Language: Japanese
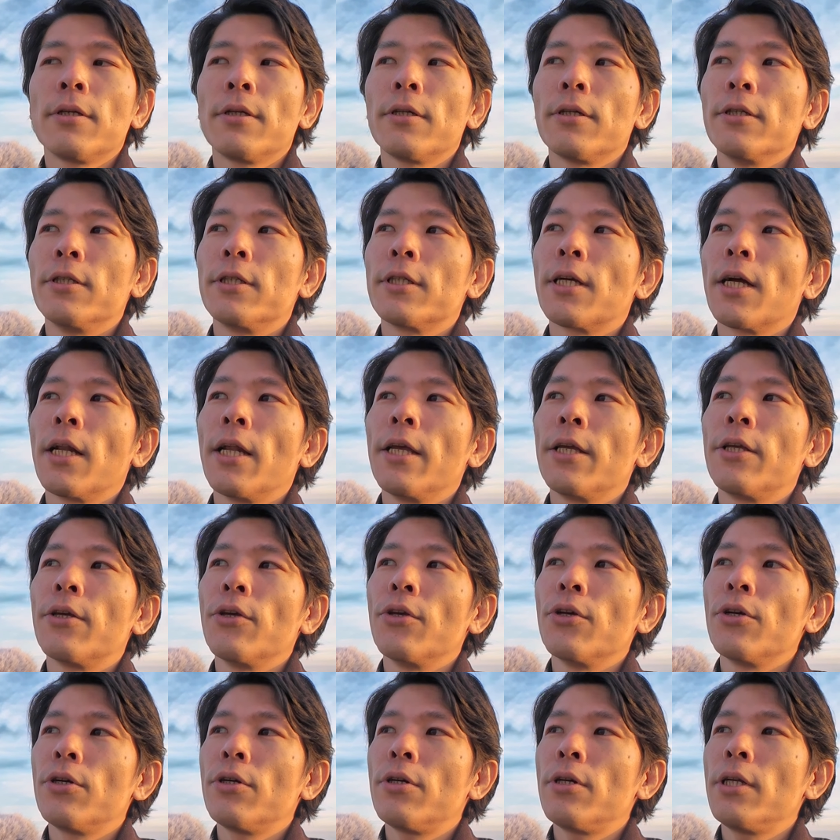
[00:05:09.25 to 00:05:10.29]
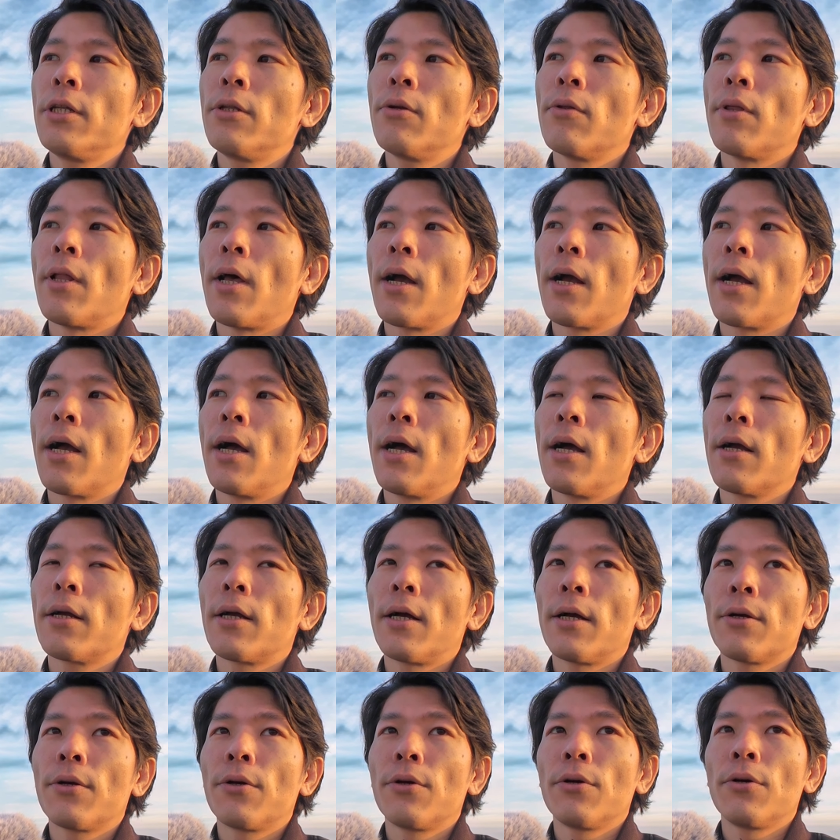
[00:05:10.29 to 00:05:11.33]
口から息をゆっくりと長く
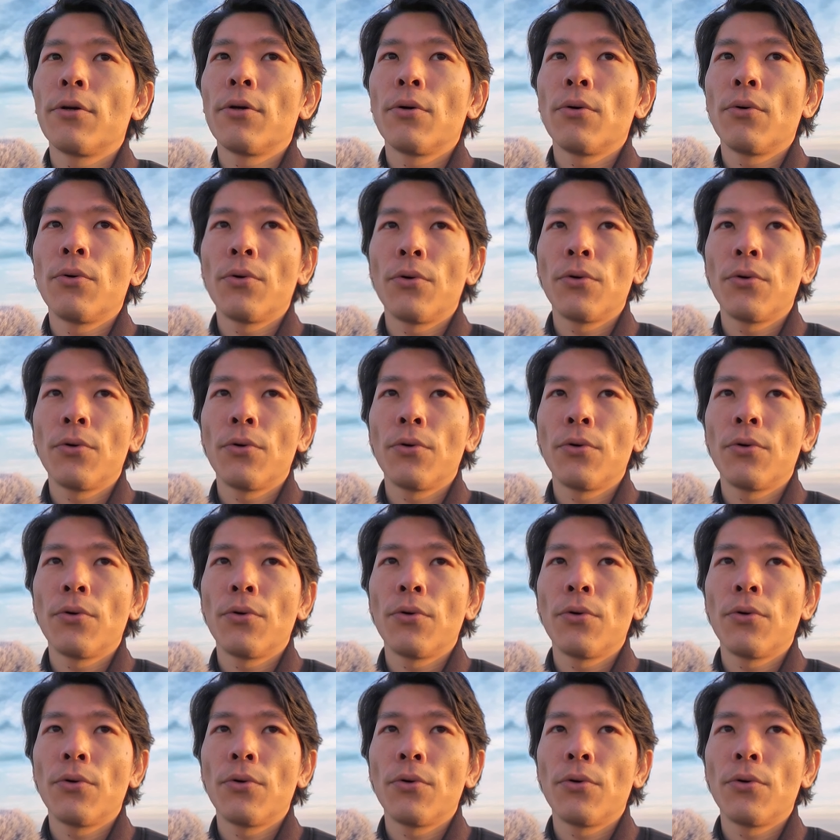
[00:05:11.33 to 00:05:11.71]
吐く